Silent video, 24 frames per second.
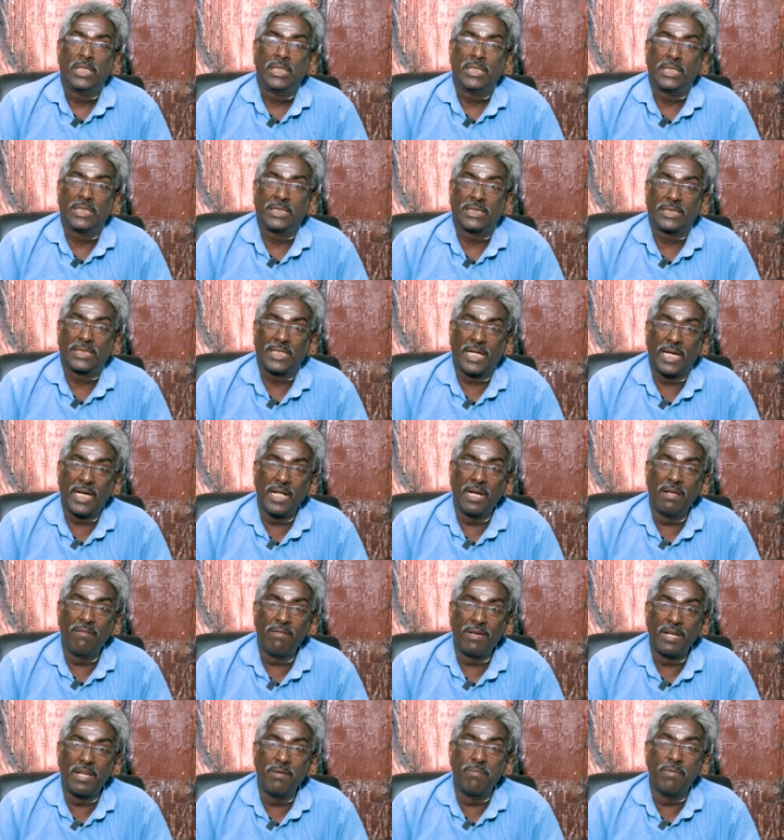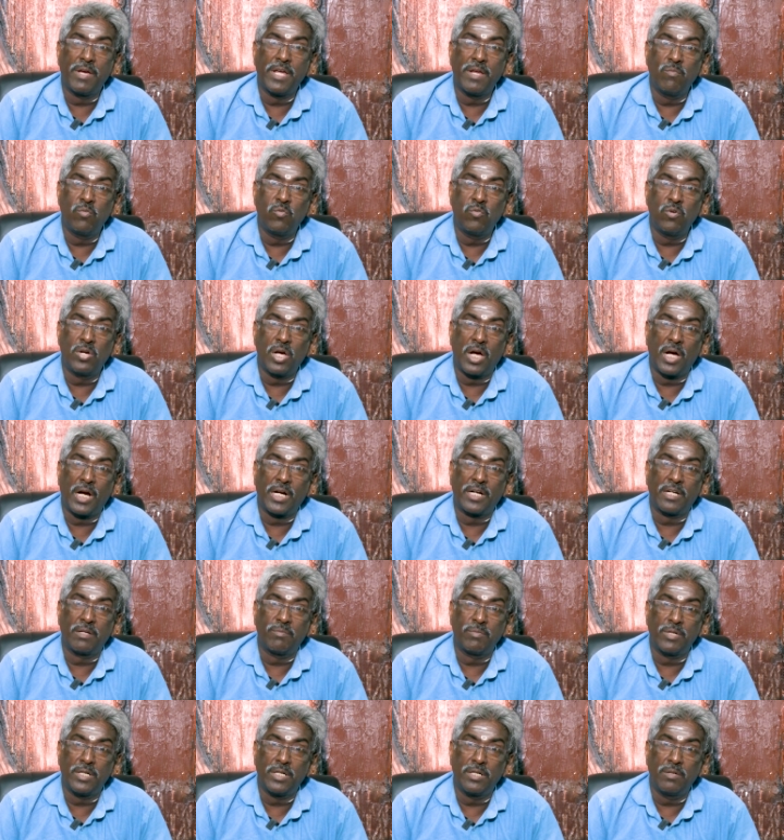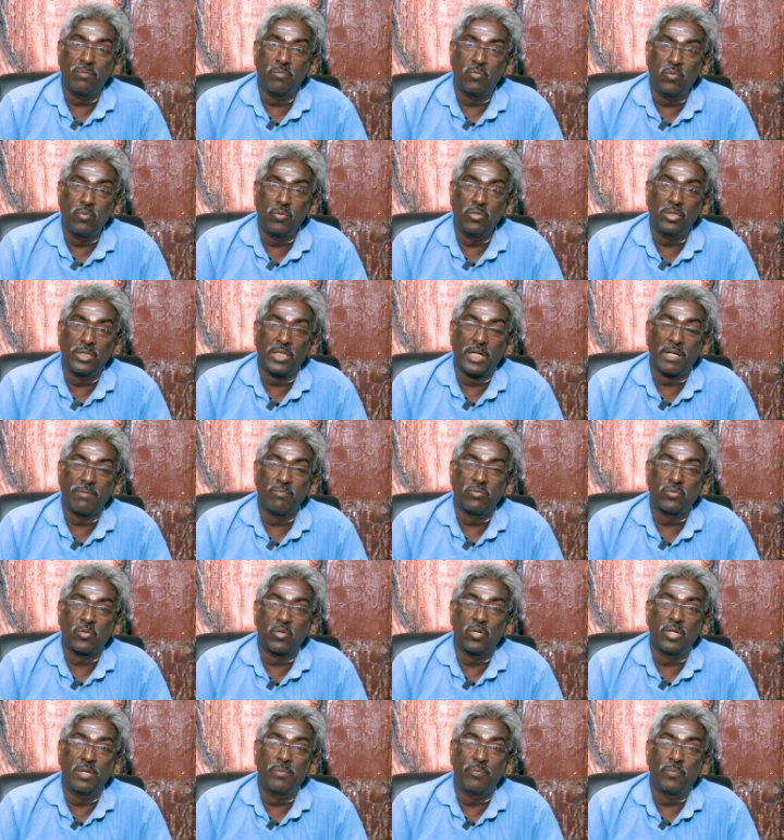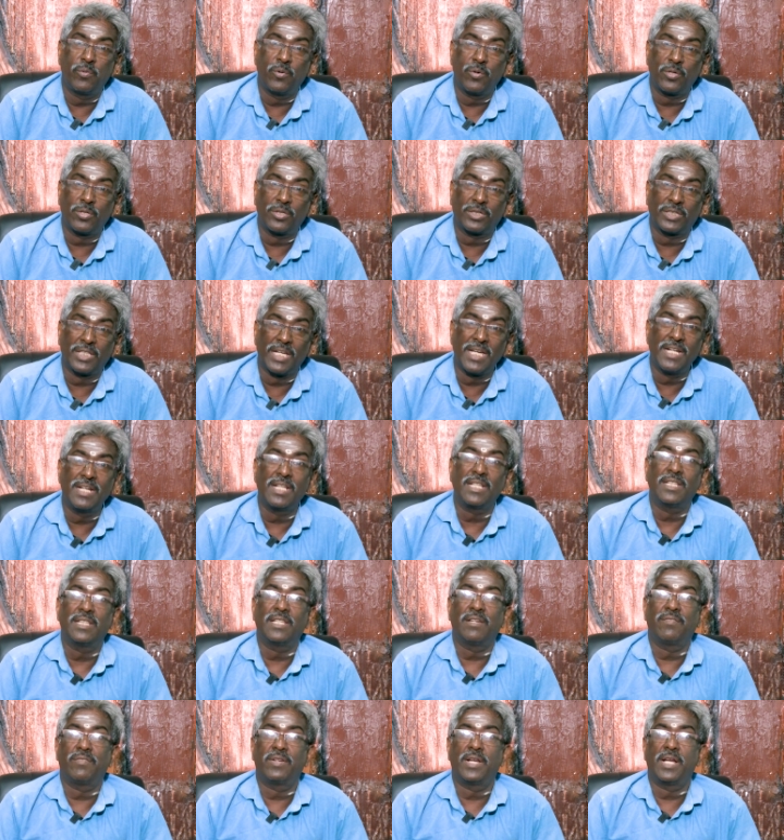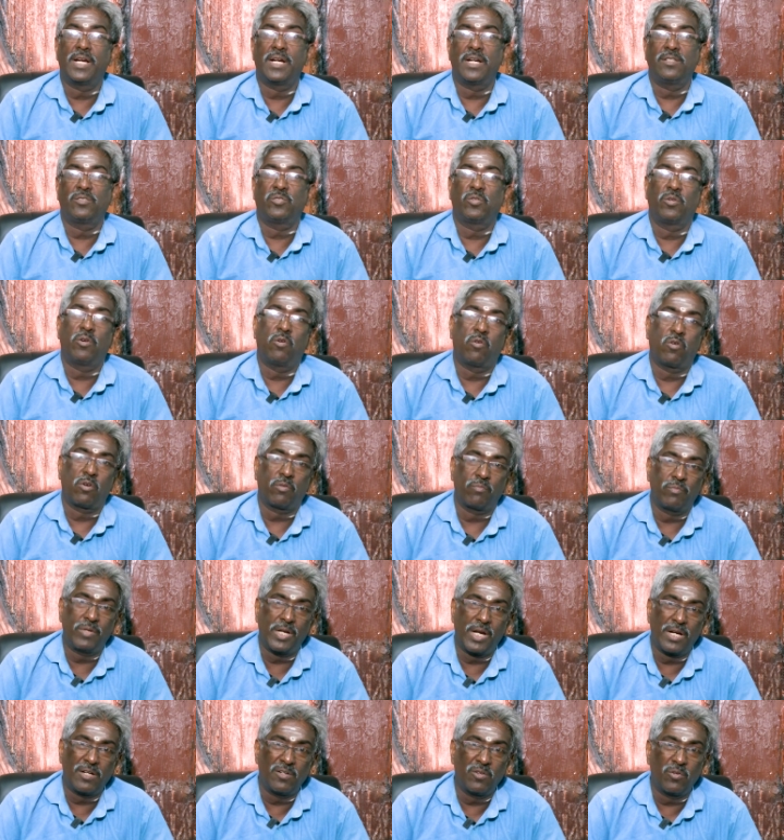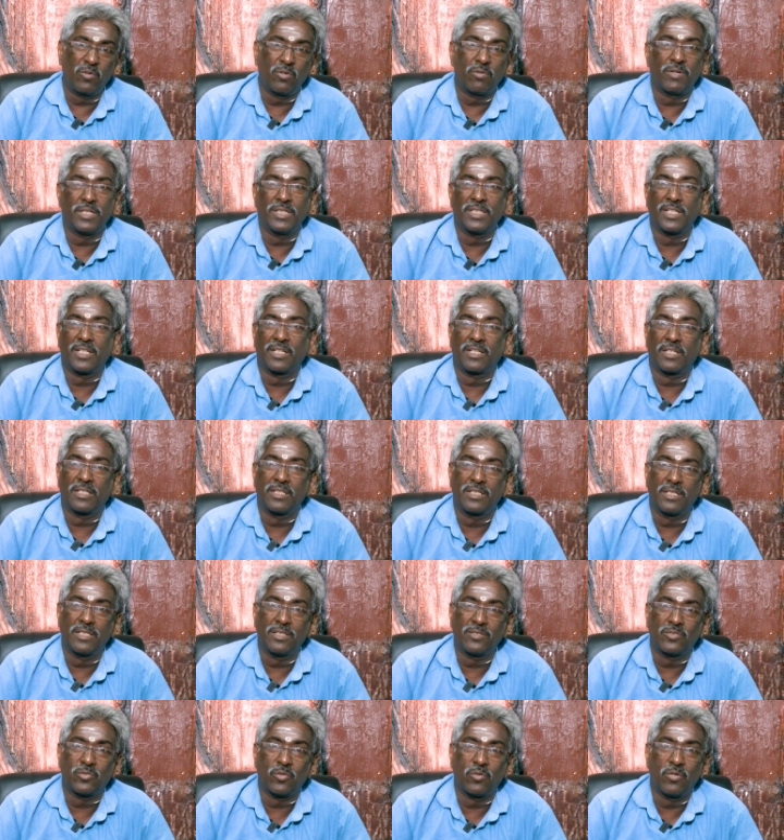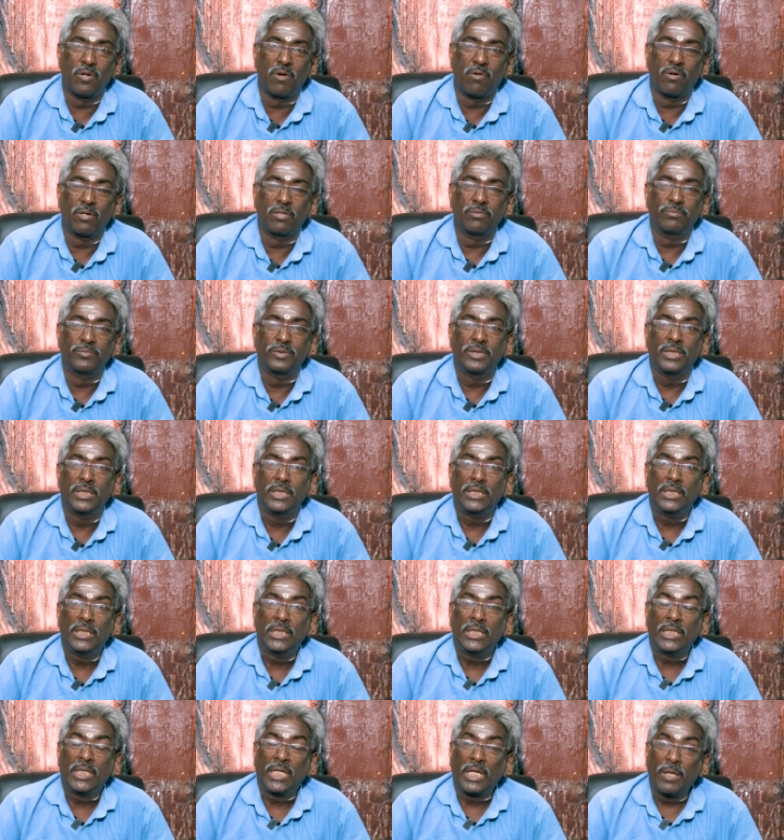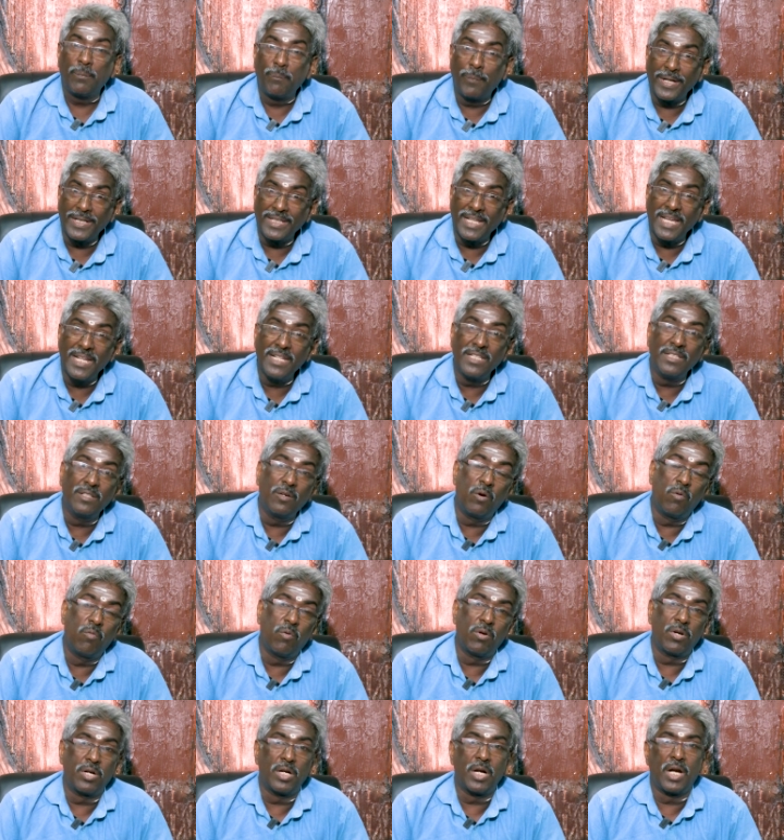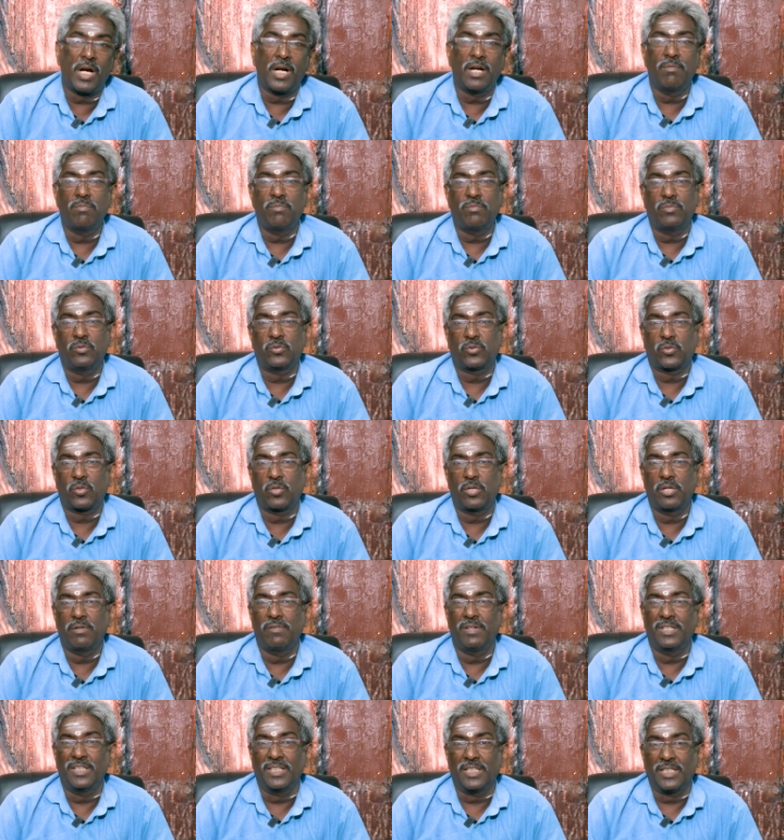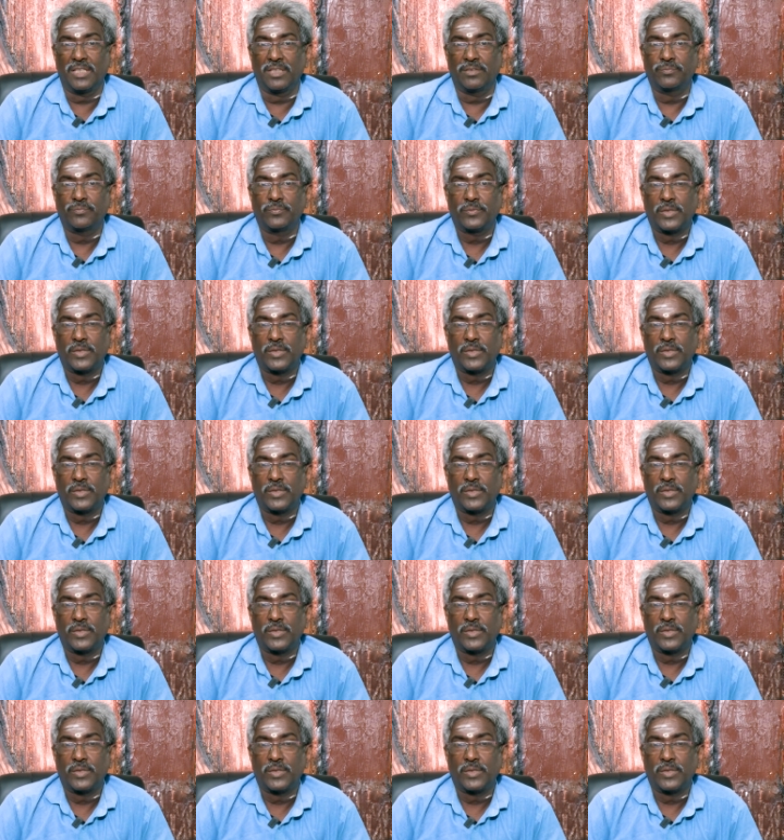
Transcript: இந்த சகல வலிமையும் உண்டாகட்டும் என்று மூன்று தரம் சொல்லி போட்டுத்தான் அந்த விலங்கை சொல்லவணும் விலங்கு ஒன்று வந்திருக்கிறதுன்றதை சொல்லவணும் இப்படி தான் இது ஒவ்வொரு நாளும் சொல்லி வந்தது